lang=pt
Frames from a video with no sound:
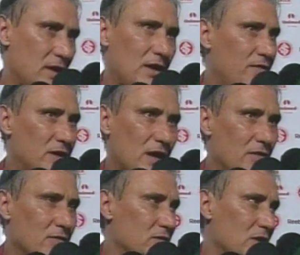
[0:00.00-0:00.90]
É
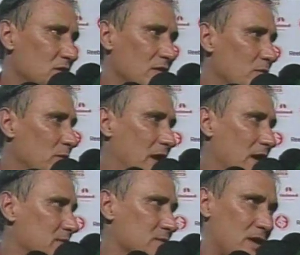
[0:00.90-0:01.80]
inevitável, tu acha que nós vamos para
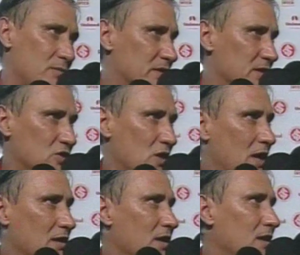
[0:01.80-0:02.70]
casa com a cabeça
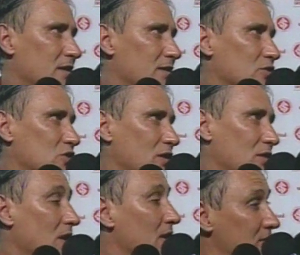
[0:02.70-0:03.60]
inchada, queria ter o
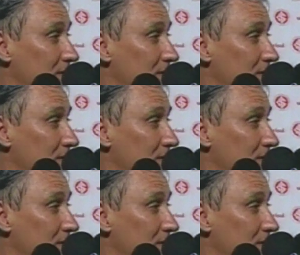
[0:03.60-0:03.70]
título.